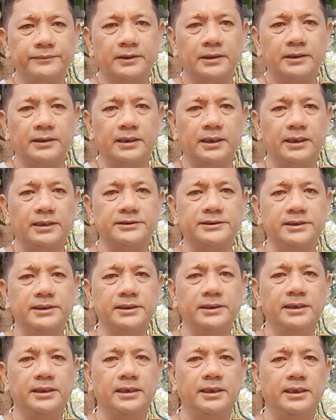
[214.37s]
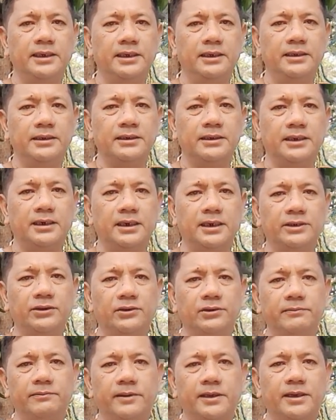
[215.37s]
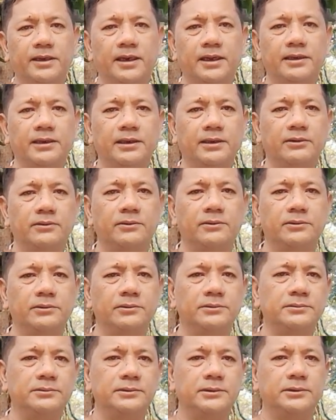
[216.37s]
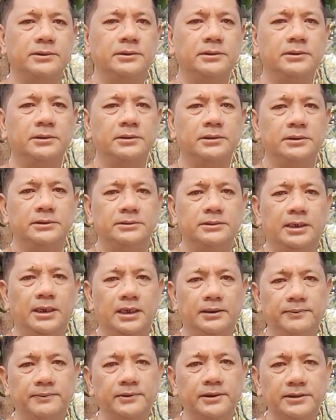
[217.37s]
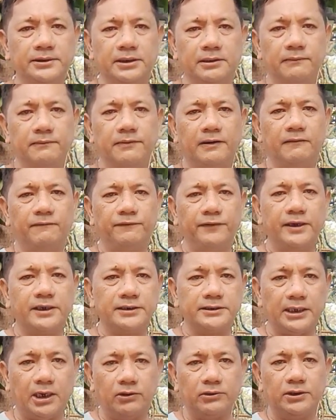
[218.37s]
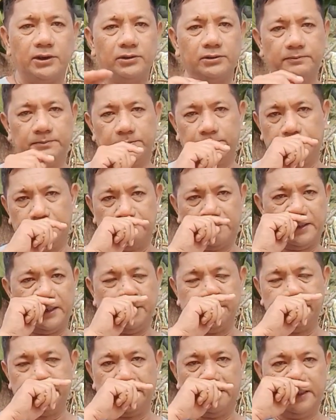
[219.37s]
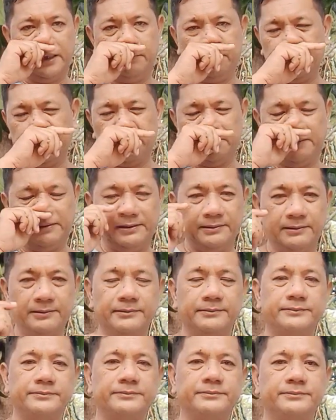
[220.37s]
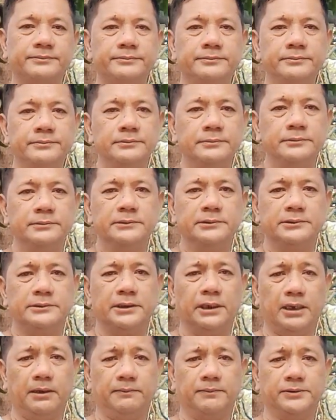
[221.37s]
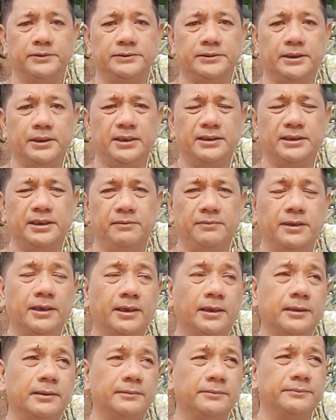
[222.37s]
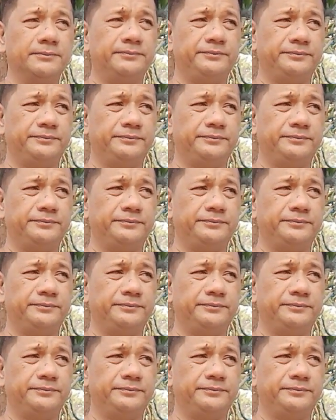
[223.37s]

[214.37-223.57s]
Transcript: kala single kala Don Mekaniko sa so, lahat po ng team bonfire shout out po maraming salamat Tsaka po sa team ng